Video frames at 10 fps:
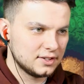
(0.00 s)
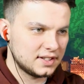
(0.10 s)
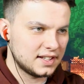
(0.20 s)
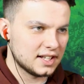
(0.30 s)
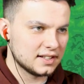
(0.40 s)

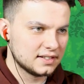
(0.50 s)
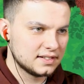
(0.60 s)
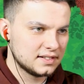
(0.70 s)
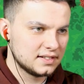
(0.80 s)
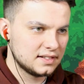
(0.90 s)
Окей.
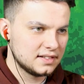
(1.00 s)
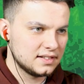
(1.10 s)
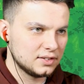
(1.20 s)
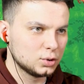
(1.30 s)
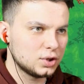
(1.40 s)

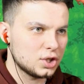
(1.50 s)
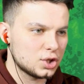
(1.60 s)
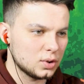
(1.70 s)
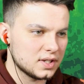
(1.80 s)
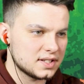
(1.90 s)
Тут
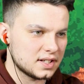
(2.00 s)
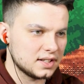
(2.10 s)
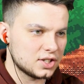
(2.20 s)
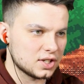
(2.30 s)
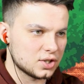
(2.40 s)
еще есть сердечки.